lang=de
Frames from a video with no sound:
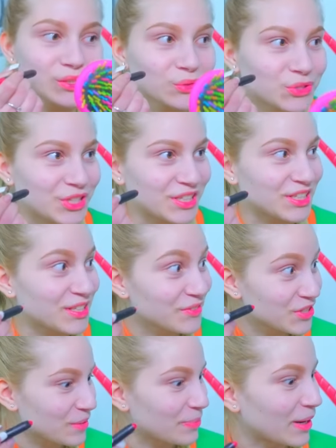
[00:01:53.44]
Mädels, wenn
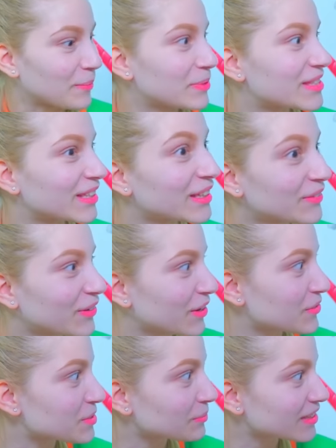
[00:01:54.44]
die Jungs gut drauf
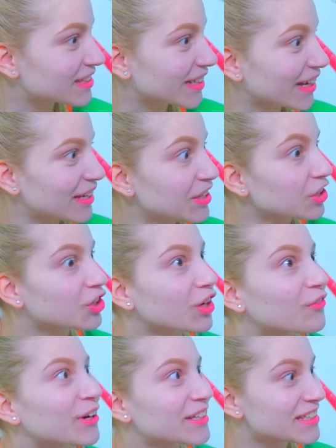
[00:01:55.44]
sind, gehen wir mit ihnen
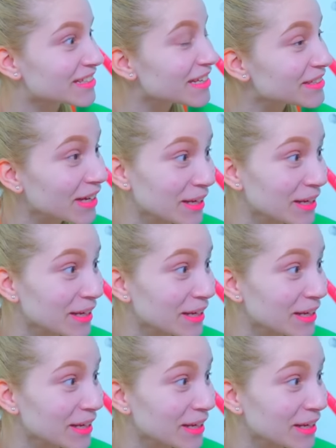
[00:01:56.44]
einkaufen